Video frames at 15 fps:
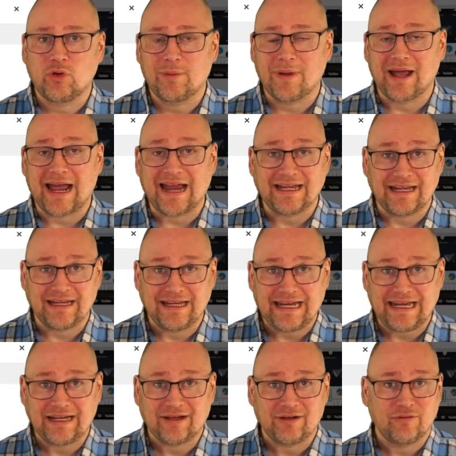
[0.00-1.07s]
über einen
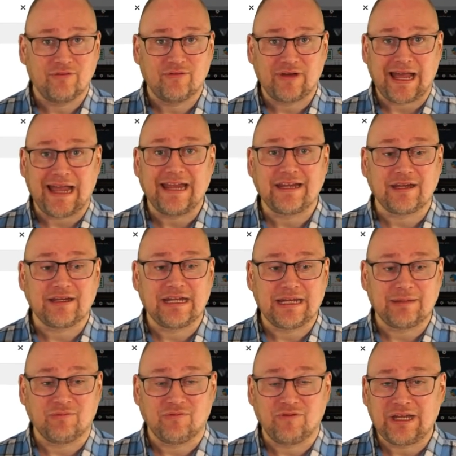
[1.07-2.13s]
Link
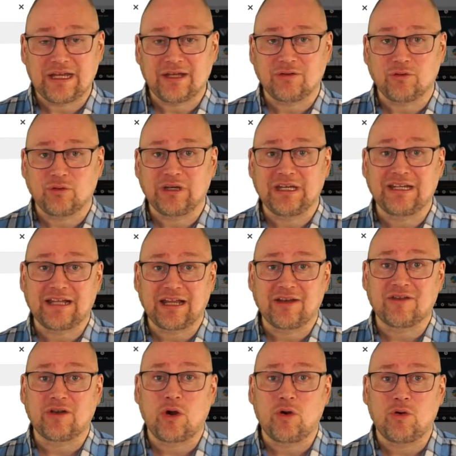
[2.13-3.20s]
freigegeben wird und ich kann
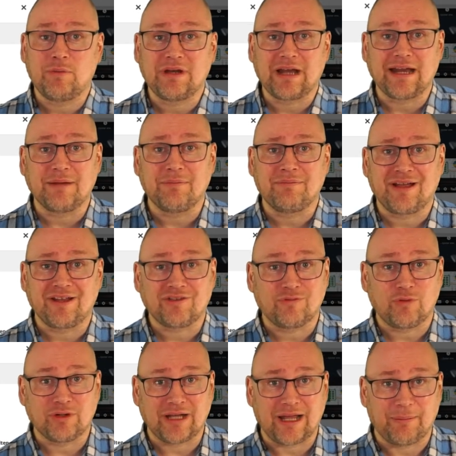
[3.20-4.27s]
es auch mit einem
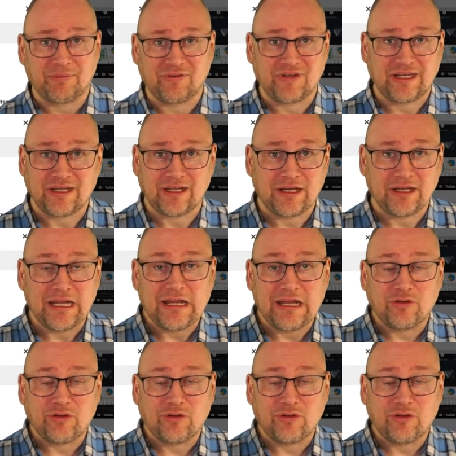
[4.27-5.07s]
Passwort absichern,